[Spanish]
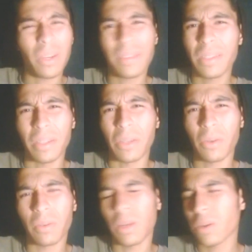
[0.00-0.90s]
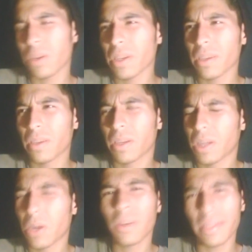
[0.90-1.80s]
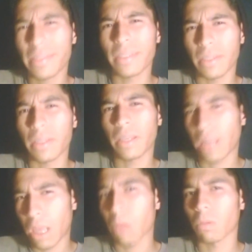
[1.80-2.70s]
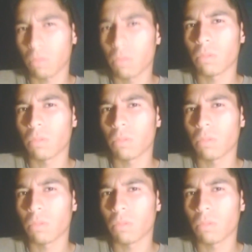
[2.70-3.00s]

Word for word: creo que sí, creo, creo que, creo que sí, creo.